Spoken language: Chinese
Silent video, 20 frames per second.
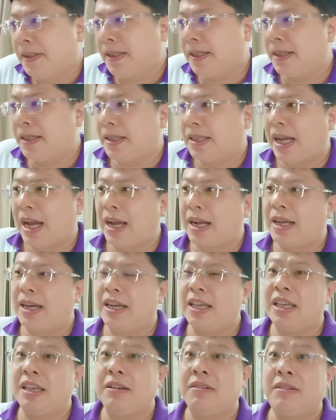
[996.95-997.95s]
呃，它
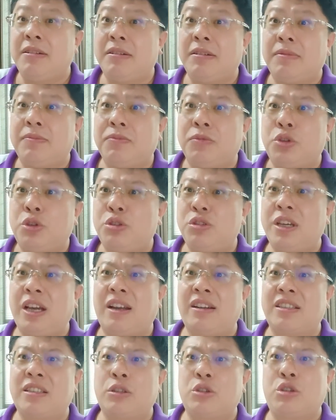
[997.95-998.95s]
可以需
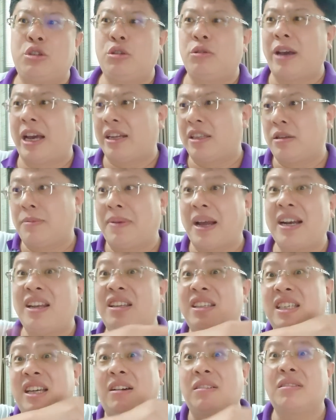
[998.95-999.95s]
要的时候取暖的时候，把
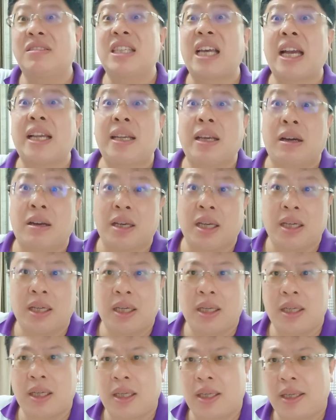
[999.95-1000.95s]
你桥都拆掉了，